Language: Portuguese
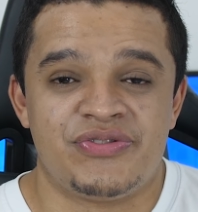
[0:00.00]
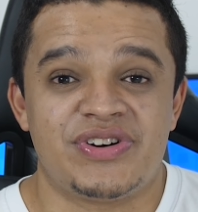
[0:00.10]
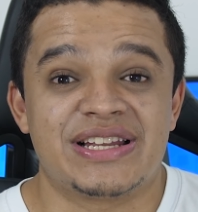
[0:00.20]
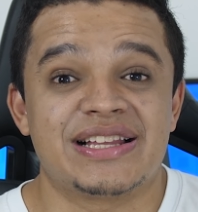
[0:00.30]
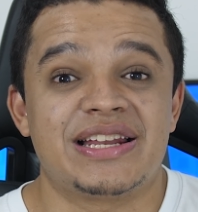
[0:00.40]

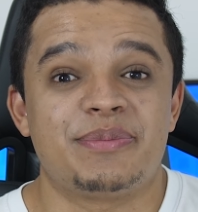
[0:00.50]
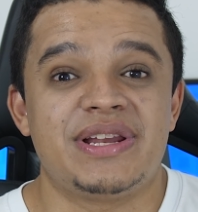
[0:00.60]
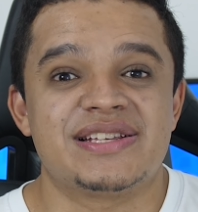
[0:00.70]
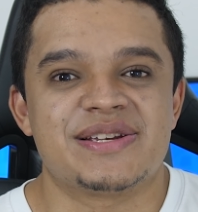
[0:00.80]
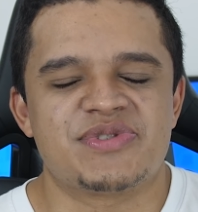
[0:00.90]
Fala galera,
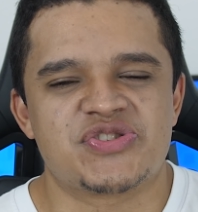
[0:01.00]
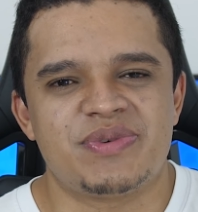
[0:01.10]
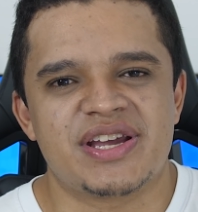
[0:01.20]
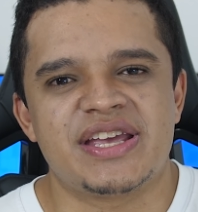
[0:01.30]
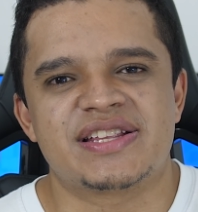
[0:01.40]
beleza? Emerson
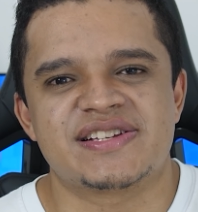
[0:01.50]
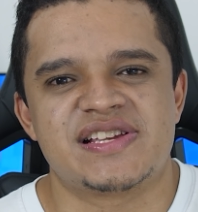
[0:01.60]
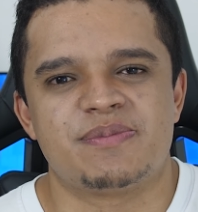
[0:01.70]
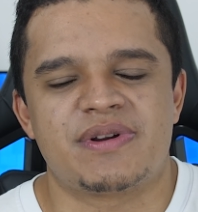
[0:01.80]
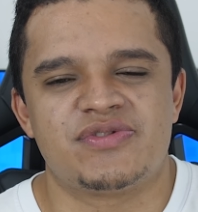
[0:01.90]
BR aqui
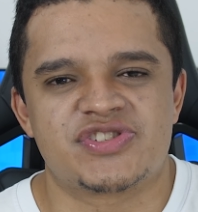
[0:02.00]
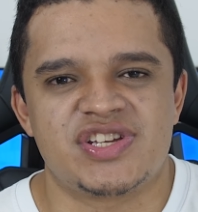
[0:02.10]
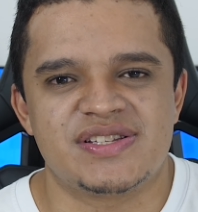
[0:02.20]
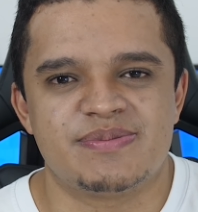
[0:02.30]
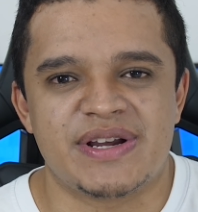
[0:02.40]
trazendo para
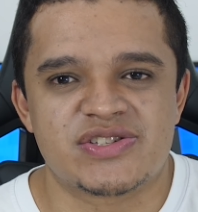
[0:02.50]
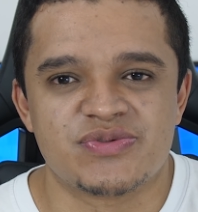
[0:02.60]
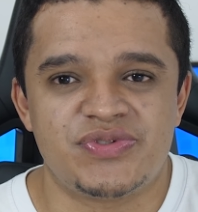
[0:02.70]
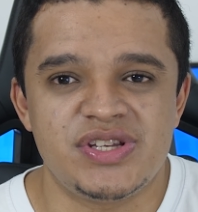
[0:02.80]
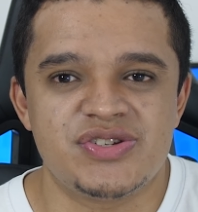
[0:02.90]
vocês mais
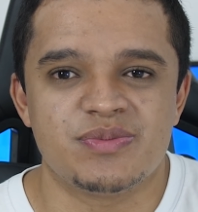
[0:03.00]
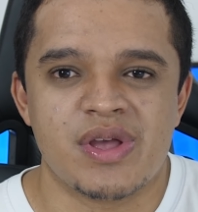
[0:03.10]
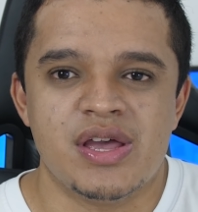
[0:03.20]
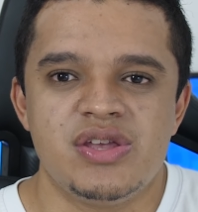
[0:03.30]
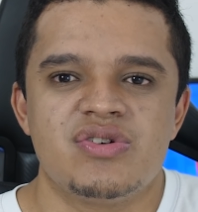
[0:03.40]
um vídeo
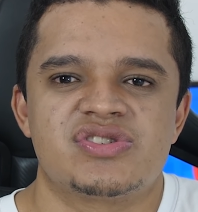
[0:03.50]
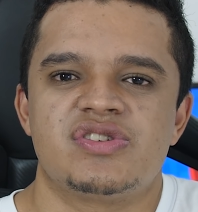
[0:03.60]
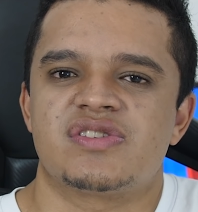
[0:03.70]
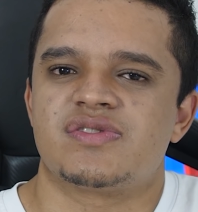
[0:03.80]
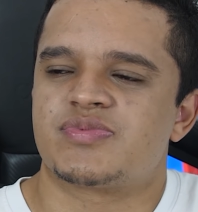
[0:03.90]
e hoje
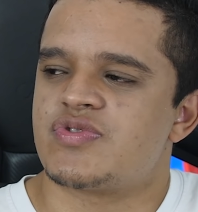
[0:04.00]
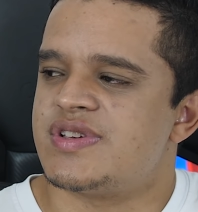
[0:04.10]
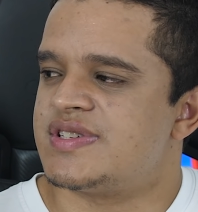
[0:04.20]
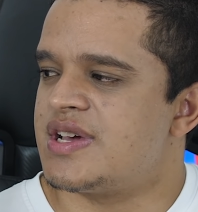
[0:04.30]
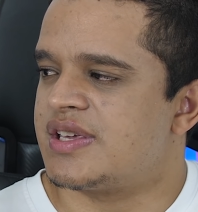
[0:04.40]
nós vamos
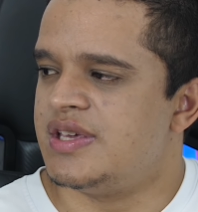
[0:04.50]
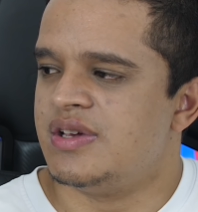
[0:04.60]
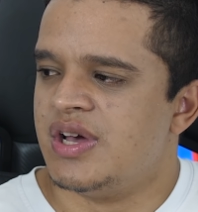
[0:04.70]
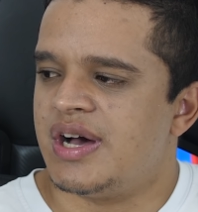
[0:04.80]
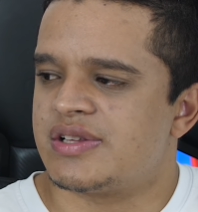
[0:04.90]
conhecer
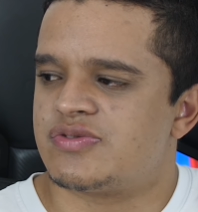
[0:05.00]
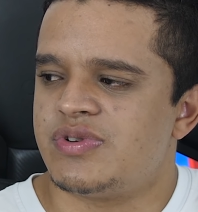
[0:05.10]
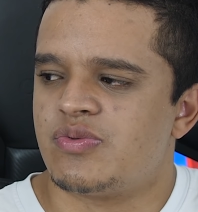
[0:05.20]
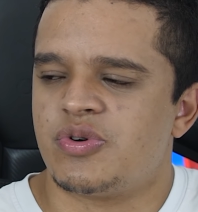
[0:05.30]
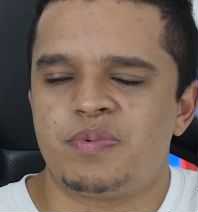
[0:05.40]
aqui a
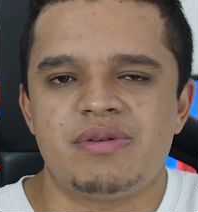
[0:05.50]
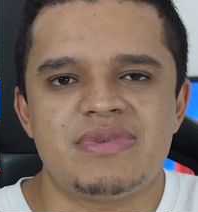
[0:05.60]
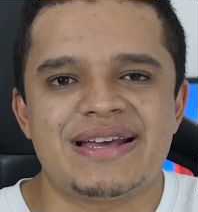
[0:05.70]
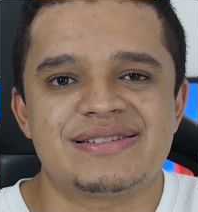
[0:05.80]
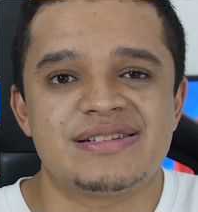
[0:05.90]
Trim Group
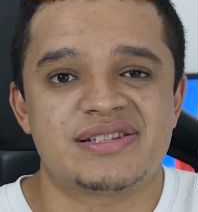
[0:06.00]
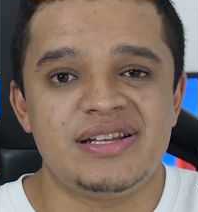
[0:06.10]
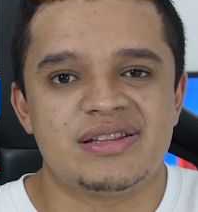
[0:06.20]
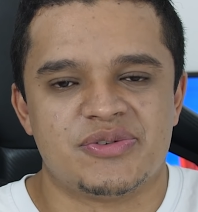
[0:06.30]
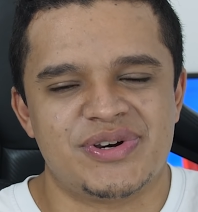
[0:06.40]

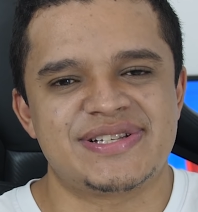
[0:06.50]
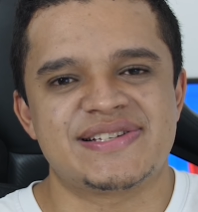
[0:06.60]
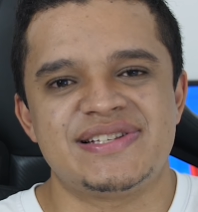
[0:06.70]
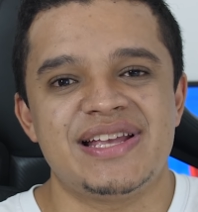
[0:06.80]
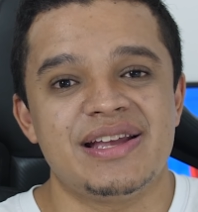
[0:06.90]
MS30, o
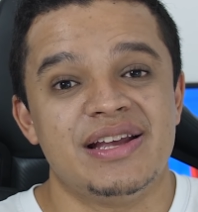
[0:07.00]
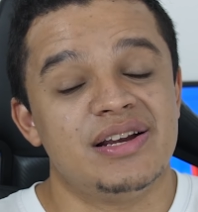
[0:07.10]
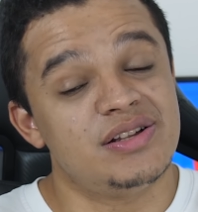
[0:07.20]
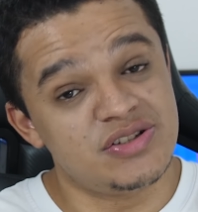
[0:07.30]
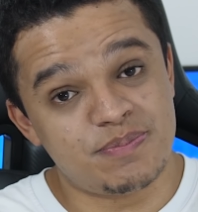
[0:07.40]
SSD
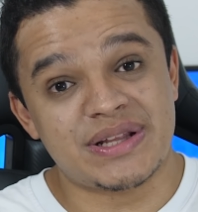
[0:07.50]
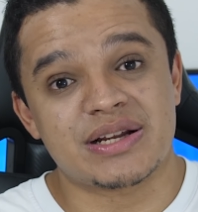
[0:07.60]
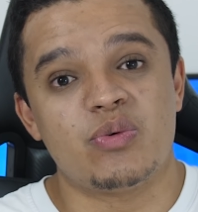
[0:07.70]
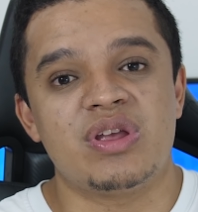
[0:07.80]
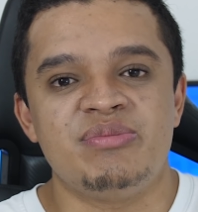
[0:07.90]
de
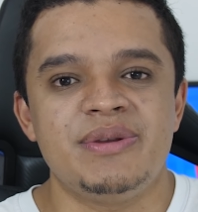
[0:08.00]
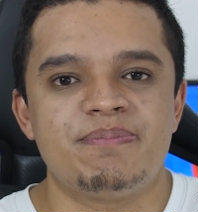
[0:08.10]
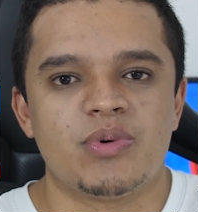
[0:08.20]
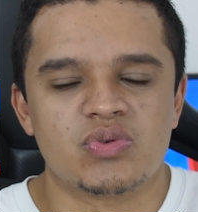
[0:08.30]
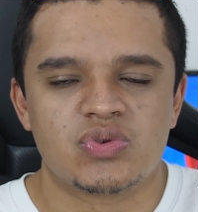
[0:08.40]
padrão
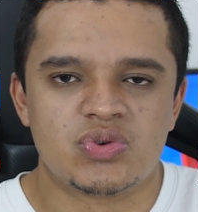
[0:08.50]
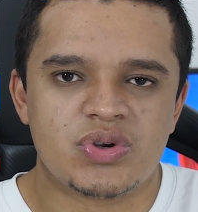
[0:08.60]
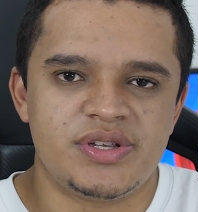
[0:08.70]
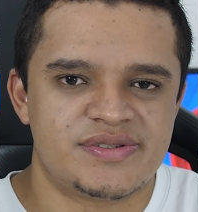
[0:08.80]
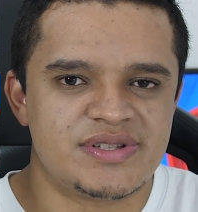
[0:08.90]

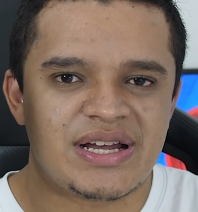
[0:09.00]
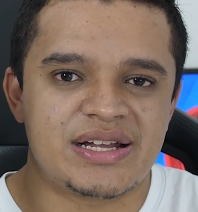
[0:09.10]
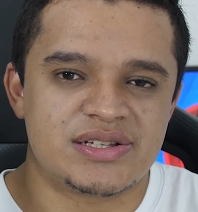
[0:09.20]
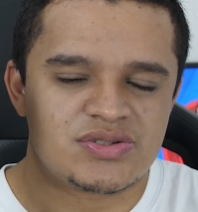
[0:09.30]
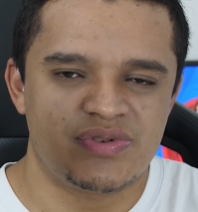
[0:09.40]
M.2
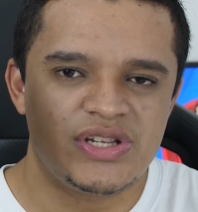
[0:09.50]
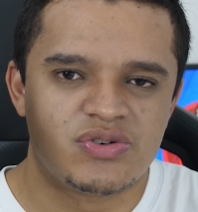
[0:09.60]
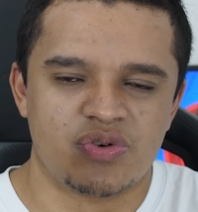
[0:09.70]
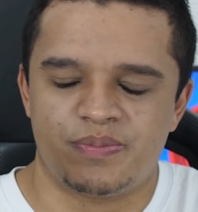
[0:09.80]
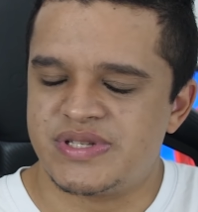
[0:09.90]
da Trim
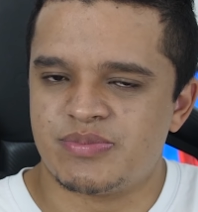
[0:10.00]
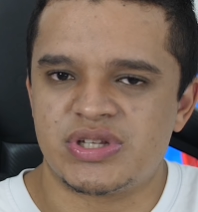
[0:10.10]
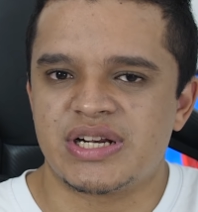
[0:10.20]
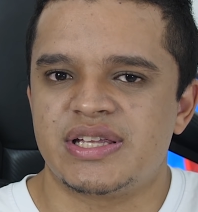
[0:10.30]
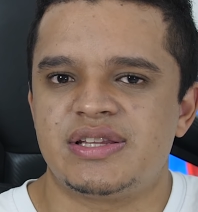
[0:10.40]
Group. Esse
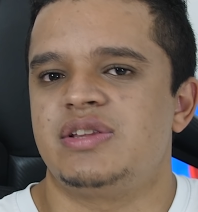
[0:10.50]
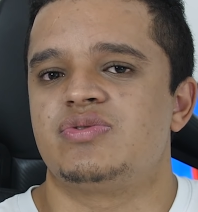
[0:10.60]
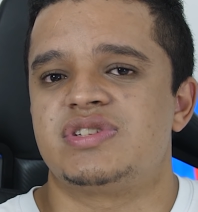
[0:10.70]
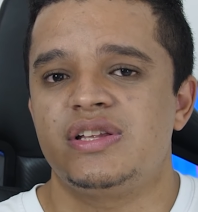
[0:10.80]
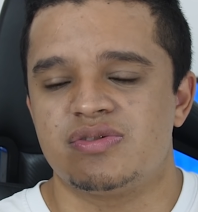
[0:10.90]
modelo aqui tem
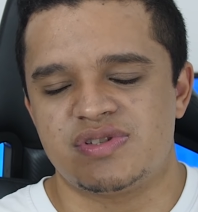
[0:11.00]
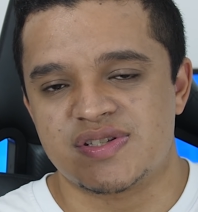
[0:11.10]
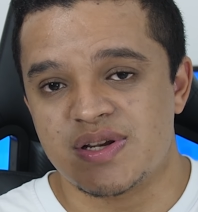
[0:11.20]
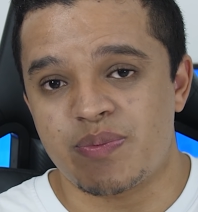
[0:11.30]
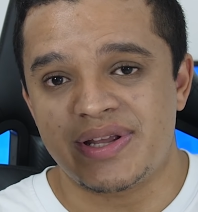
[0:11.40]

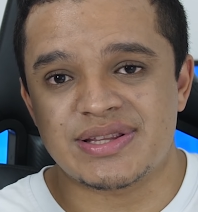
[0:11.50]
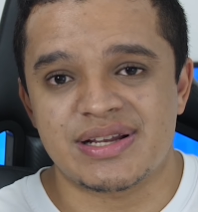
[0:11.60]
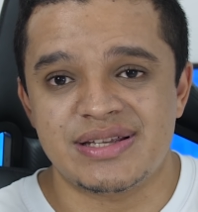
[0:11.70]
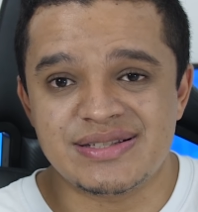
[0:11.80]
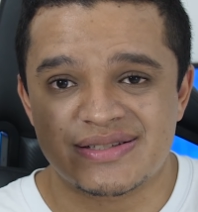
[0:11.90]

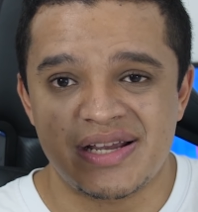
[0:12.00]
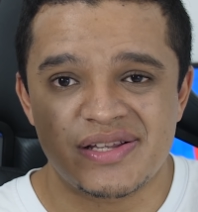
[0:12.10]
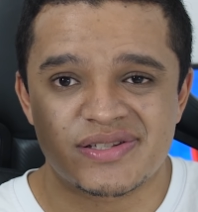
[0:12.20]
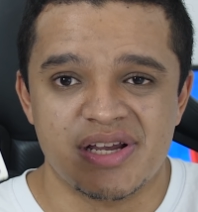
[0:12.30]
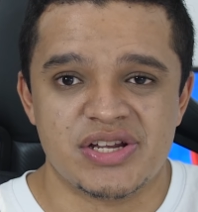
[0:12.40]

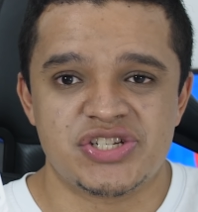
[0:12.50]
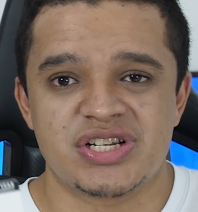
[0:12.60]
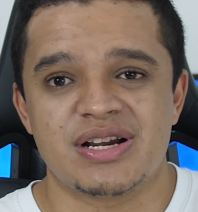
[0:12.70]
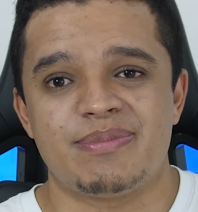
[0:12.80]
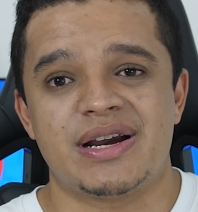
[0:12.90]
256
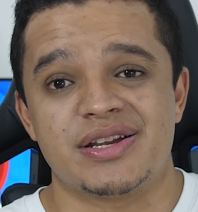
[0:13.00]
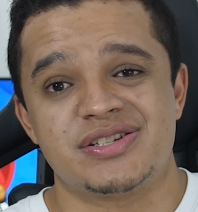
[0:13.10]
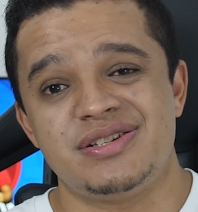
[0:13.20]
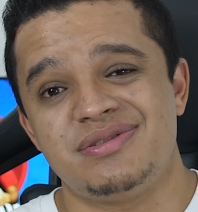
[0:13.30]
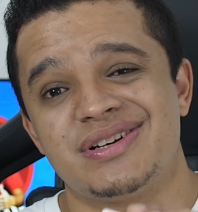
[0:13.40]
GB.
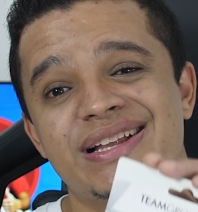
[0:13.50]
E